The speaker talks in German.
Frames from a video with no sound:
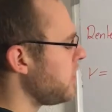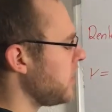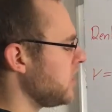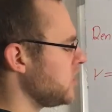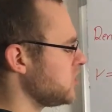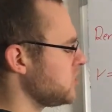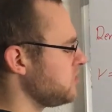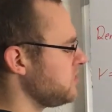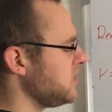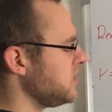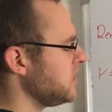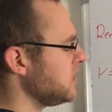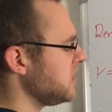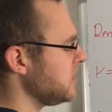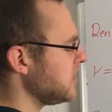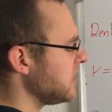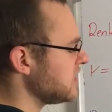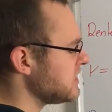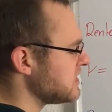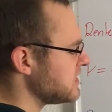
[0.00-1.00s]
Beispiel
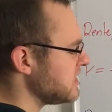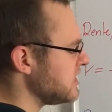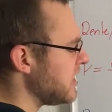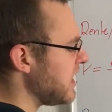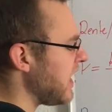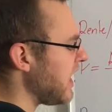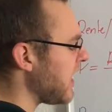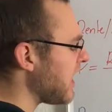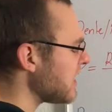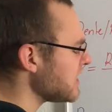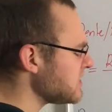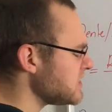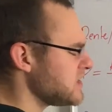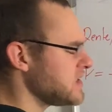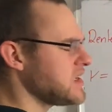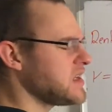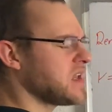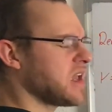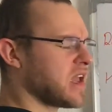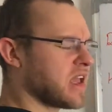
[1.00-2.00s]
jetzt die
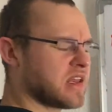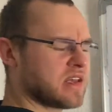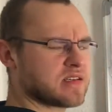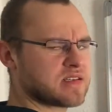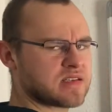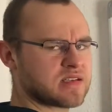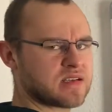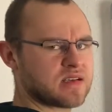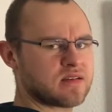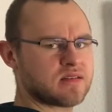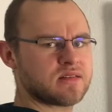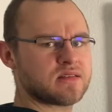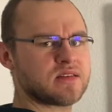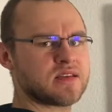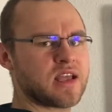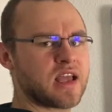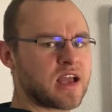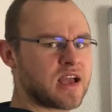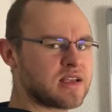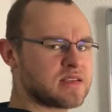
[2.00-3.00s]
erste Rente,
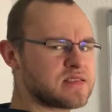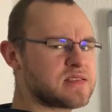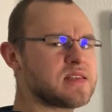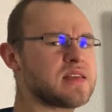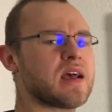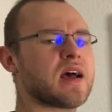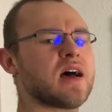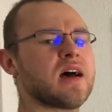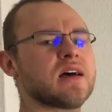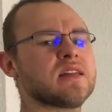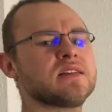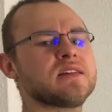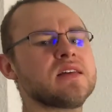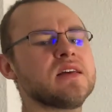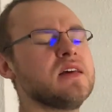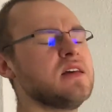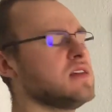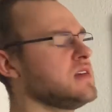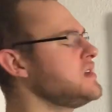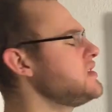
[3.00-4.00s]
die erste Rate,
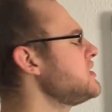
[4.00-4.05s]
die